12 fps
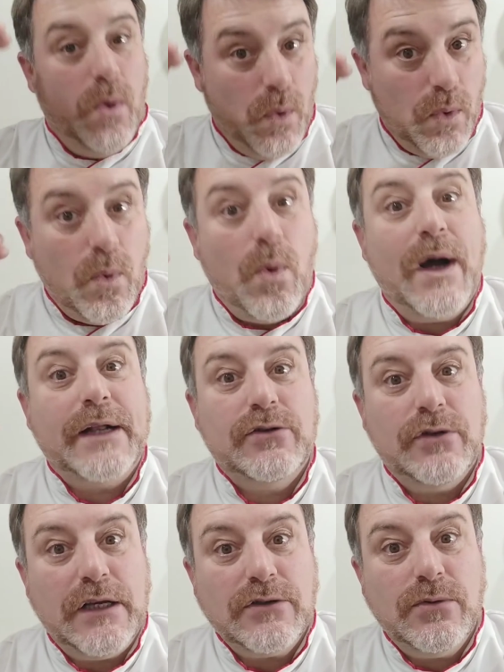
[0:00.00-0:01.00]
un
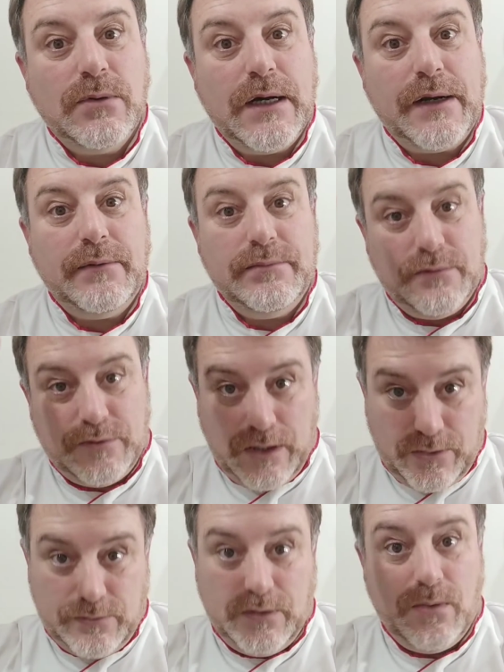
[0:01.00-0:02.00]
cuarto de azúcar, o
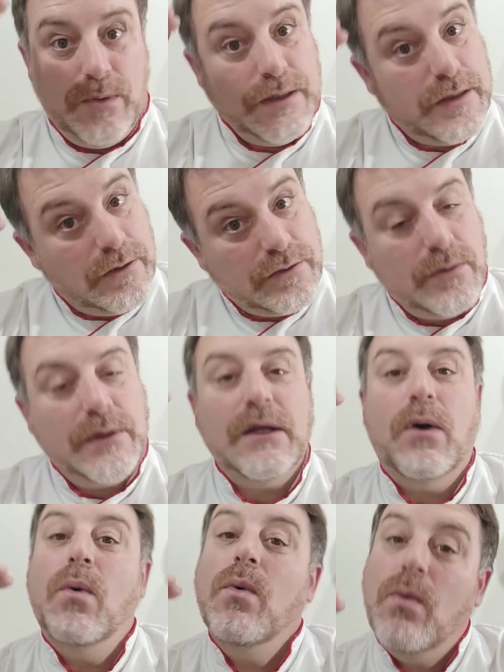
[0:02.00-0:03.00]
sea, 250,
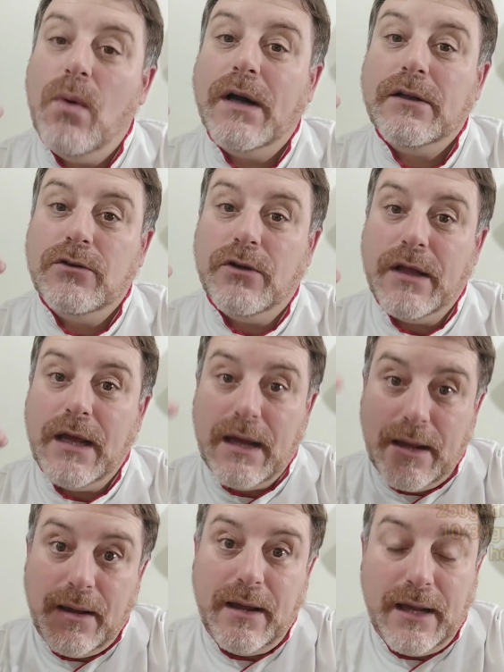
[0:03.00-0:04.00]
250, un cuarto
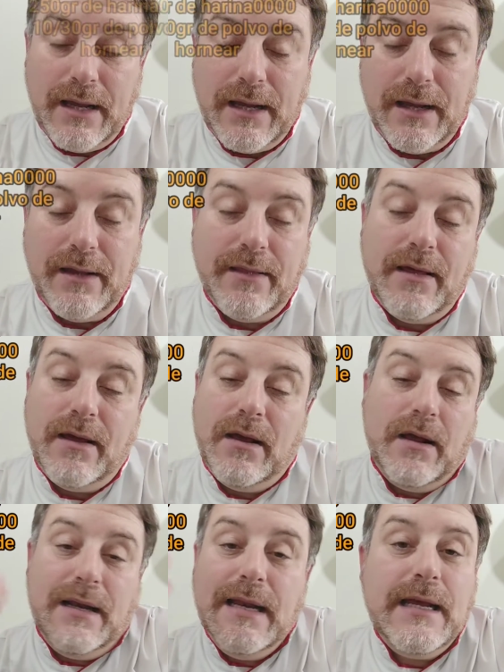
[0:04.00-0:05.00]
eh,
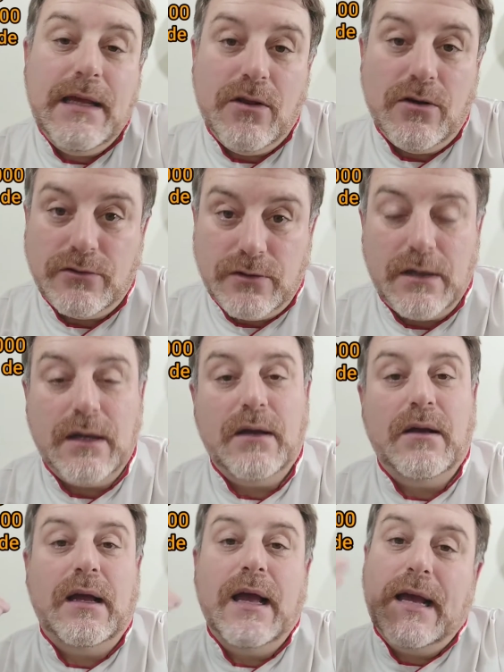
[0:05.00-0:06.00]
de, líquidos
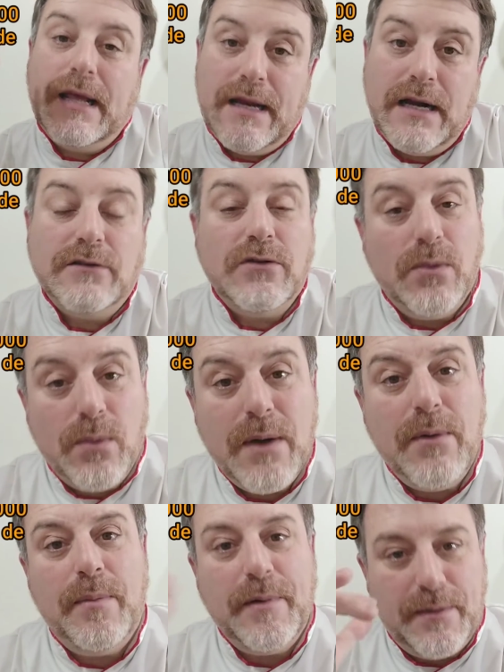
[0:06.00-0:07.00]
que en general son
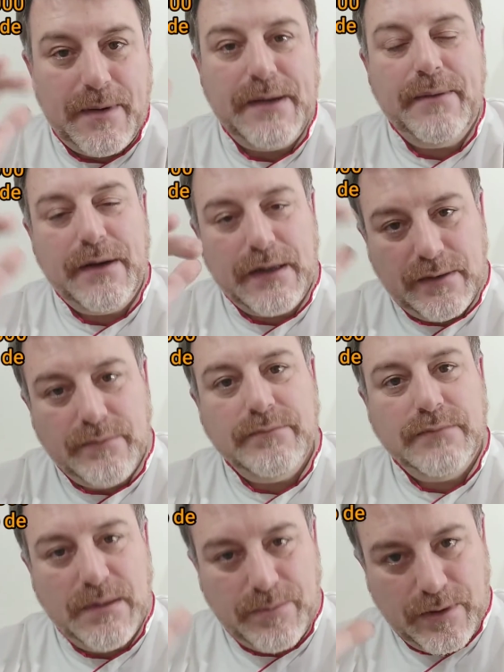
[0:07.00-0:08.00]
huevos, pero van a ver que
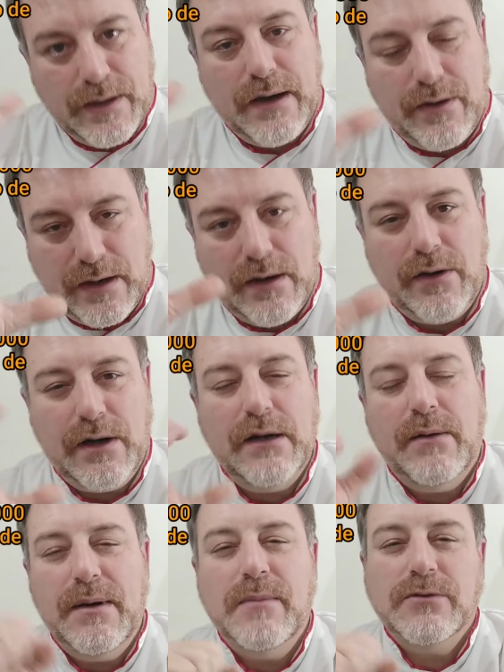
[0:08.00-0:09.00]
se puede, ahora, ahora
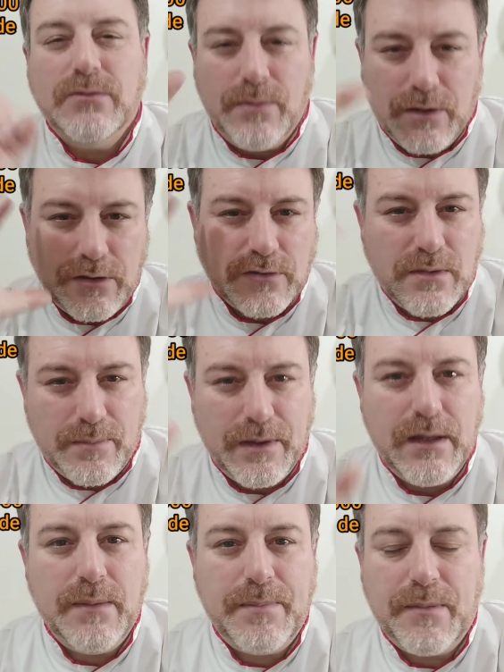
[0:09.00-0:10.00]
lo hablamos un poquito, se
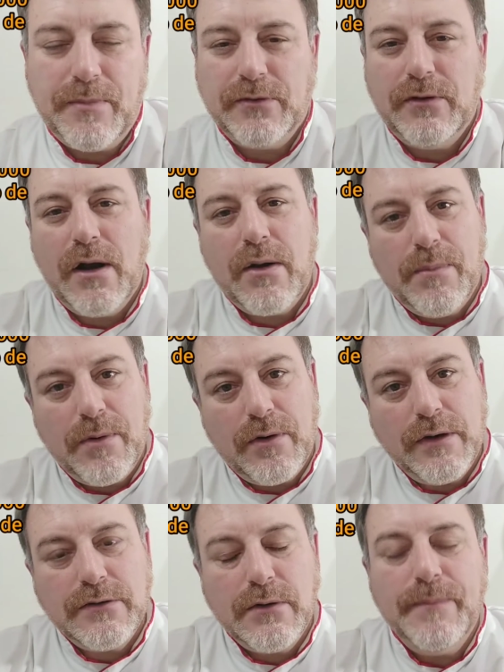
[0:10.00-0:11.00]
puede desproporcionar un
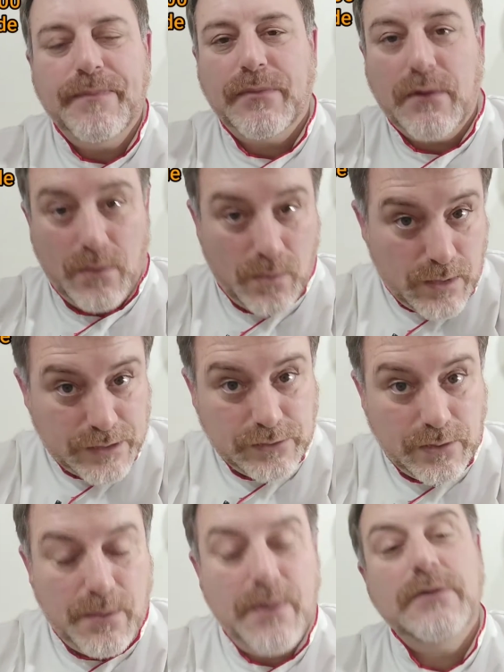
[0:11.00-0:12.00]
poco eso, un
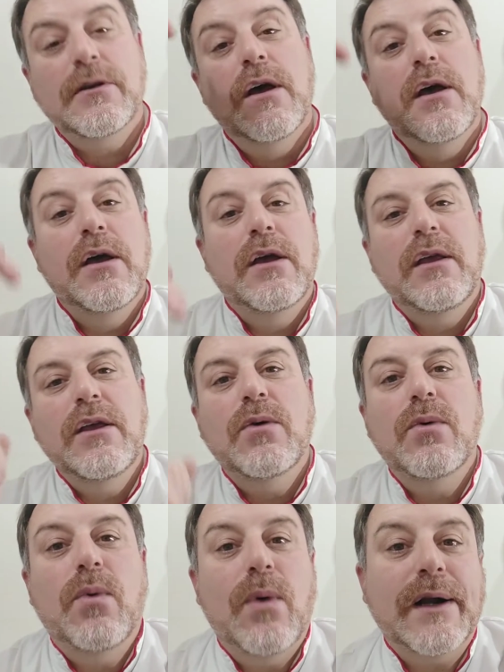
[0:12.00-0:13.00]
cuarto de huevos
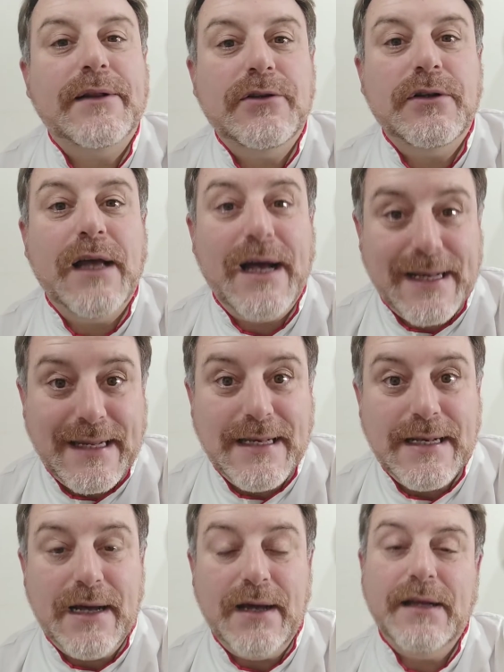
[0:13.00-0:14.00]
y un cuarto de
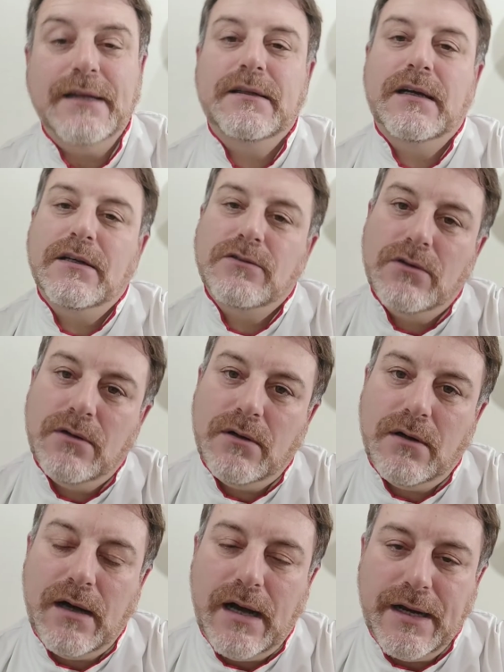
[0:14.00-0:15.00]
harina, en este
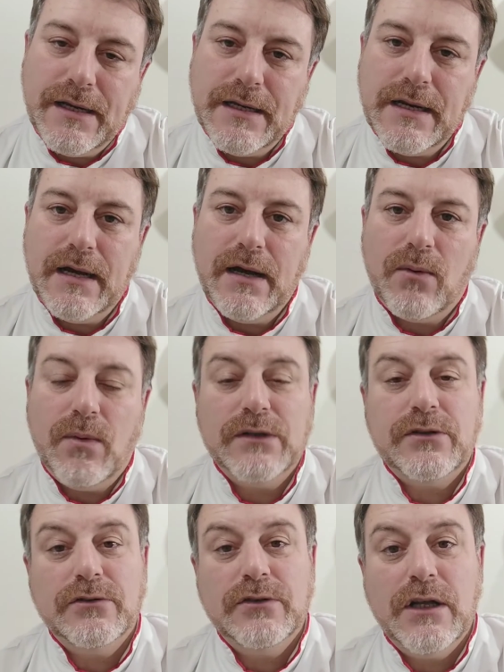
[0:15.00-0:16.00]
caso harina
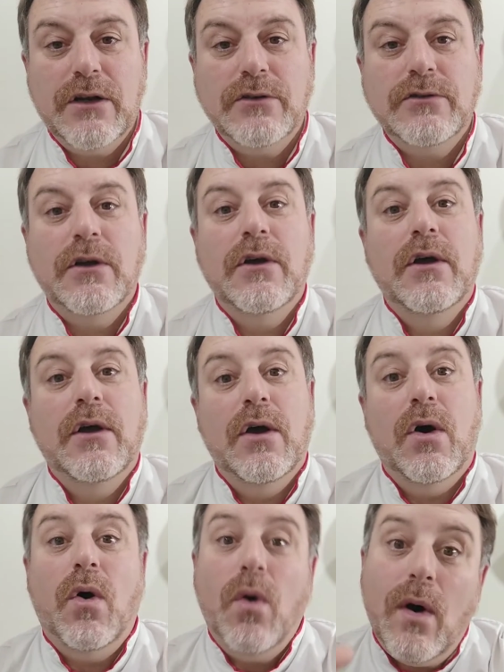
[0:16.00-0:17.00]
4 ceros
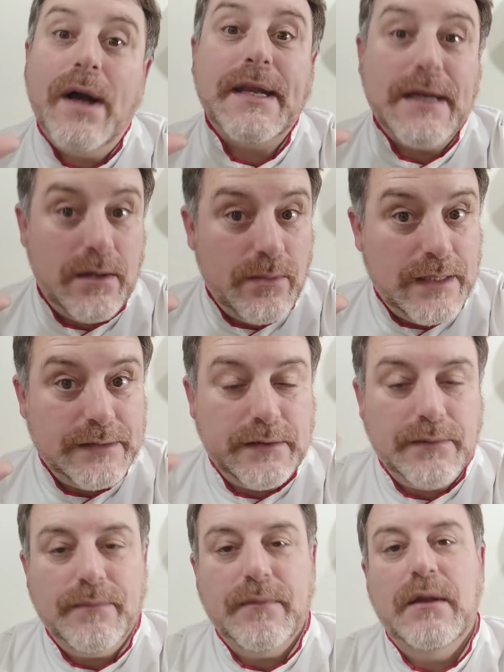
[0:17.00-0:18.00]
o harina
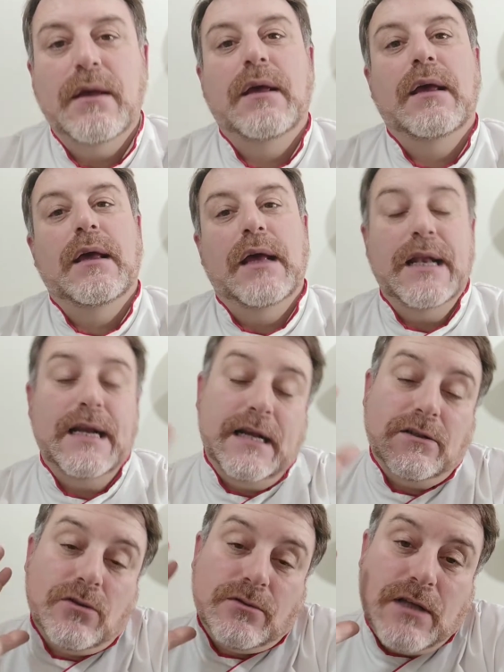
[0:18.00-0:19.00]
leudante. En el
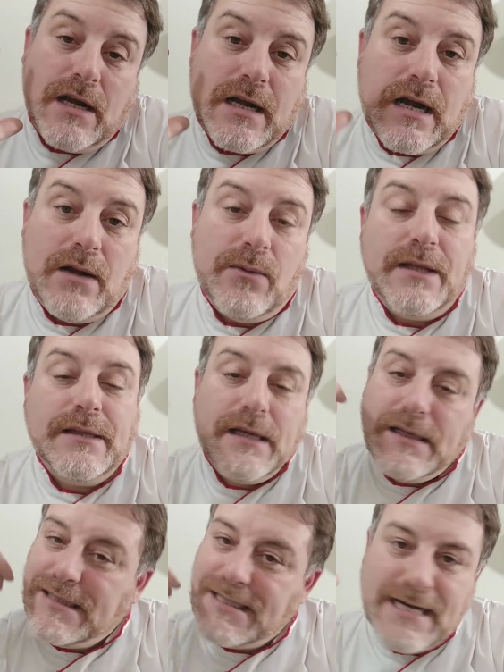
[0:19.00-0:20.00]
caso que usen harina
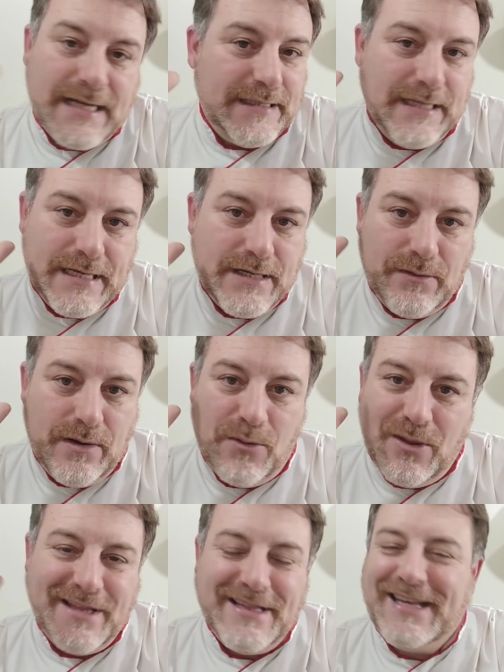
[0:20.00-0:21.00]
leudante, ya tiene un
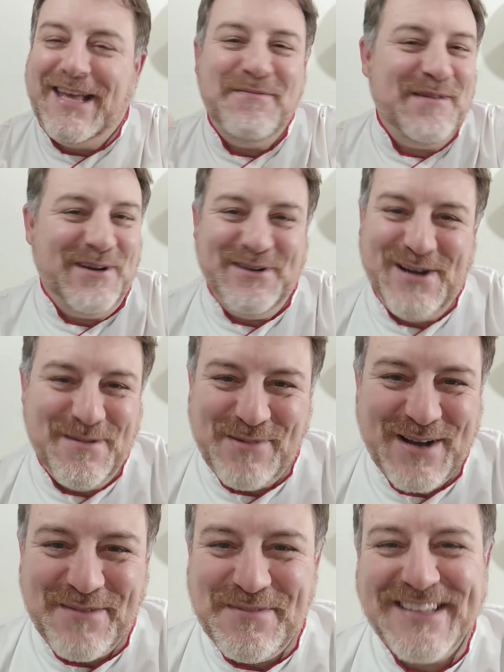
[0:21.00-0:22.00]
leudante químico, no le
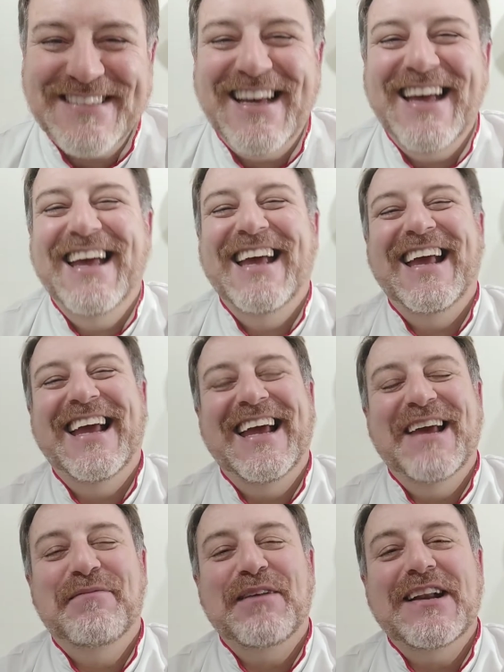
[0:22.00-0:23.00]
pongan más,
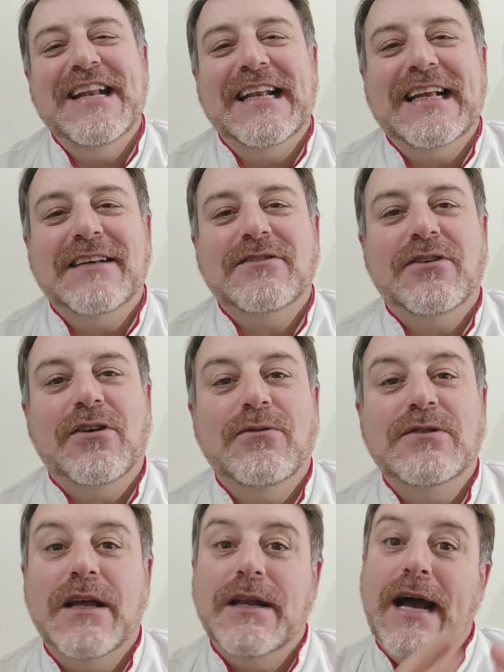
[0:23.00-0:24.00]
eh, pero en el caso que
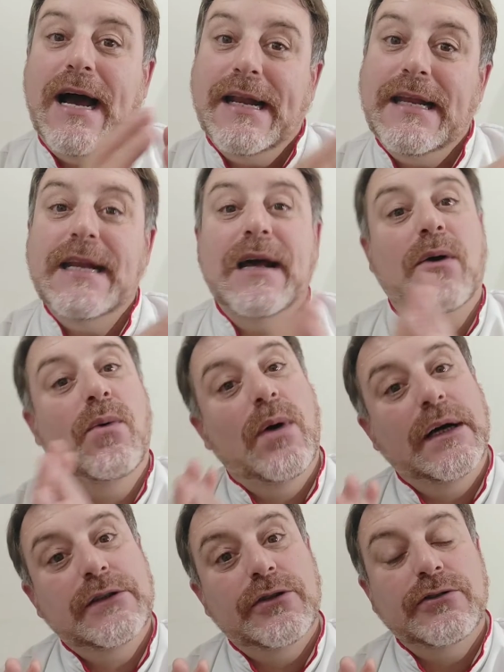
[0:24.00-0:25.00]
usen harina
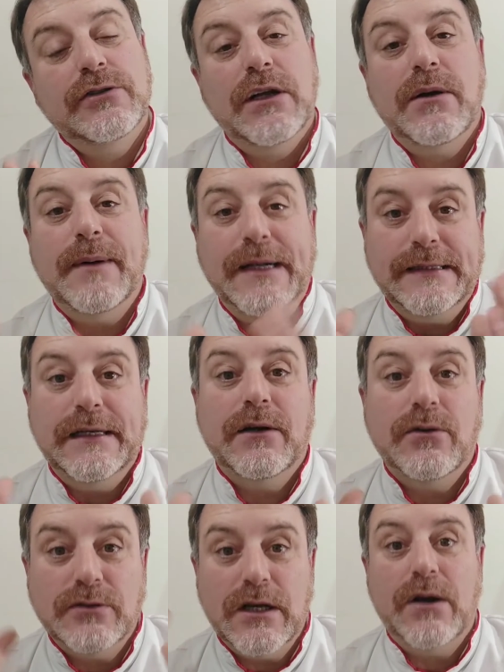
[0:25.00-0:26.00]
4 ceros van a
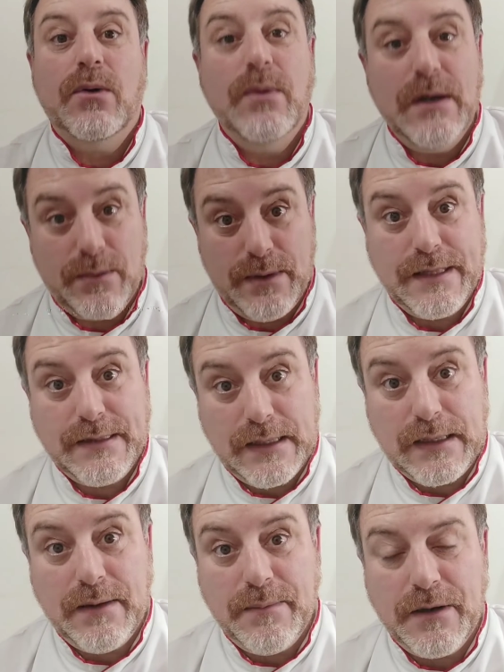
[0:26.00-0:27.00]
tener que usar un
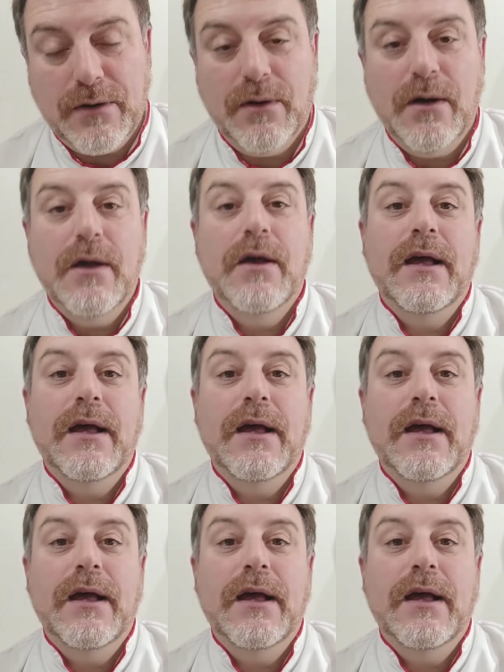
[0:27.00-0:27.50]
leudante químico.